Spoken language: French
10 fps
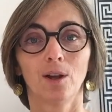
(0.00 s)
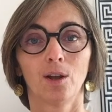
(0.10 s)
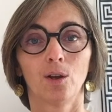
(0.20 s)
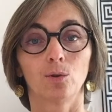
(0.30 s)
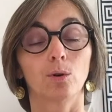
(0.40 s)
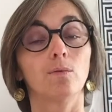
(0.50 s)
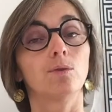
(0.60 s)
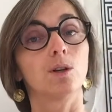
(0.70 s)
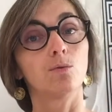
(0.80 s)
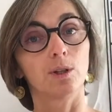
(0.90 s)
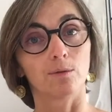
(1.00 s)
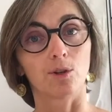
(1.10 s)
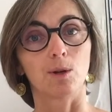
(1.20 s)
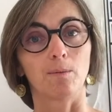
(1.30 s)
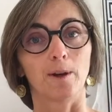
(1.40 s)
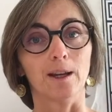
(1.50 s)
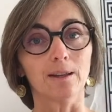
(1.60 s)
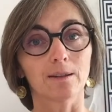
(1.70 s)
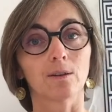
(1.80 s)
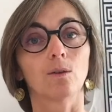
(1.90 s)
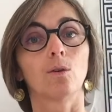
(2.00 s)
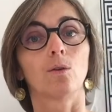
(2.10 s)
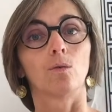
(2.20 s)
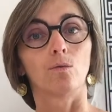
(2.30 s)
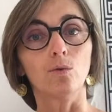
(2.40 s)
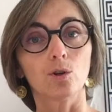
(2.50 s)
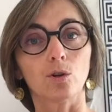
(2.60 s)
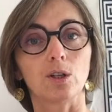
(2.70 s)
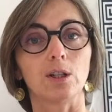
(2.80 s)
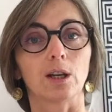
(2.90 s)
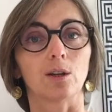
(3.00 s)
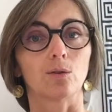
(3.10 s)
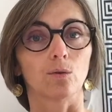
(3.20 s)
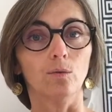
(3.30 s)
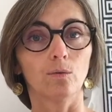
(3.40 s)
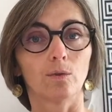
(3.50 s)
Soit vous écoutez votre GPS, vous changez de direction